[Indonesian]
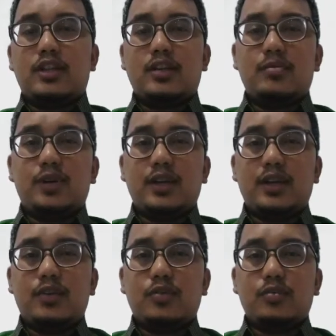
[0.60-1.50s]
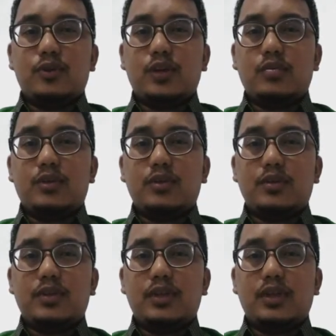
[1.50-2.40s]
Assalamualaikum
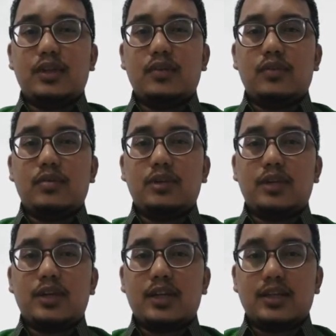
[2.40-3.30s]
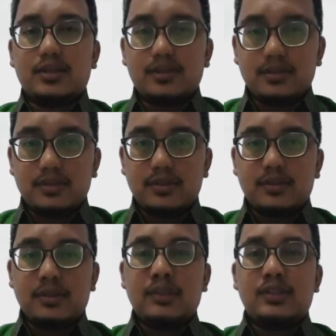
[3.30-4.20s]
warahmatullahi wabarakatuh
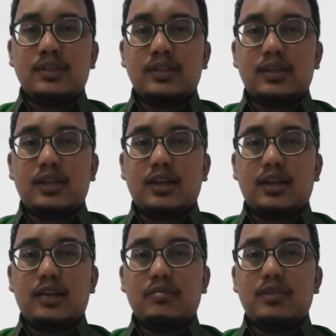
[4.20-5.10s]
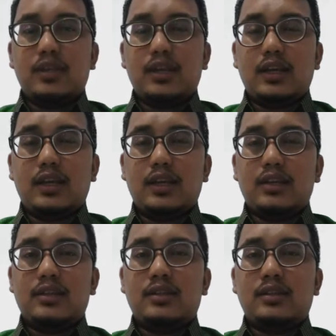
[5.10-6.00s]

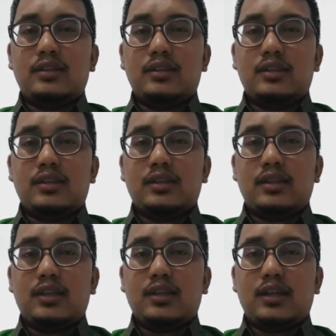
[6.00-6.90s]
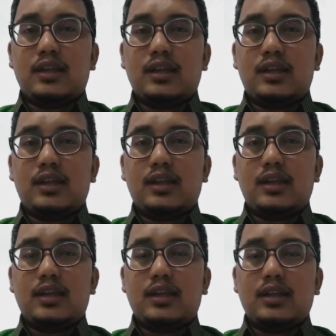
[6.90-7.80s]
Alhamdulillah Kita
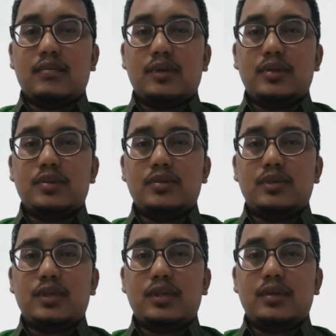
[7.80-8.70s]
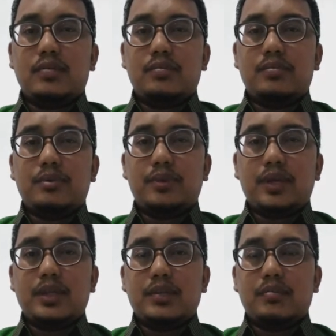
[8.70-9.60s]
hari ini masuk di
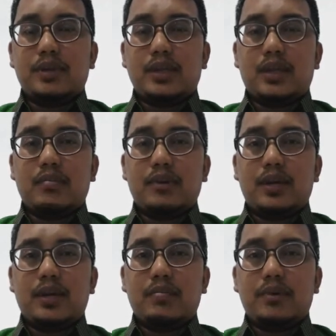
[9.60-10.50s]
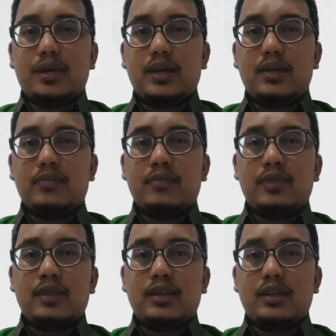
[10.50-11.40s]
pembelajaran pertama IPA
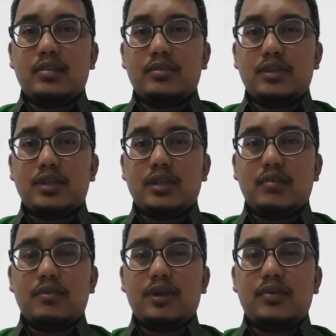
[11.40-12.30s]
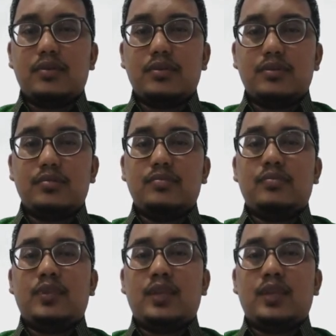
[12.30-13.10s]
Di semester yang baru